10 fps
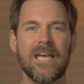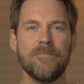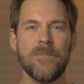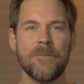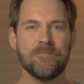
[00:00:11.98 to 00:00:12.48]

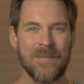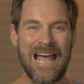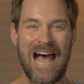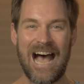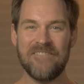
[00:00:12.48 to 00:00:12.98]
crime
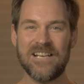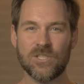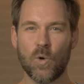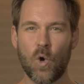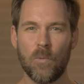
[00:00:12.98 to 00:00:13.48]
Avec
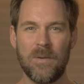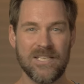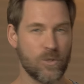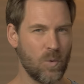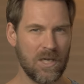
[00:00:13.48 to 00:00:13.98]
son
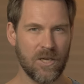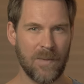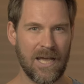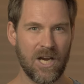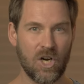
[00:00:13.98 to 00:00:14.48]
complice William
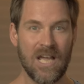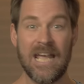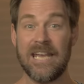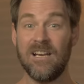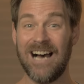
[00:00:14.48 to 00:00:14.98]
Hare,
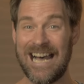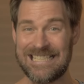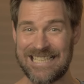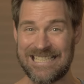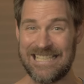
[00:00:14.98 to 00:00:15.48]
il a
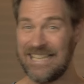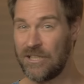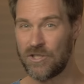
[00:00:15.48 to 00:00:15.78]
assassiné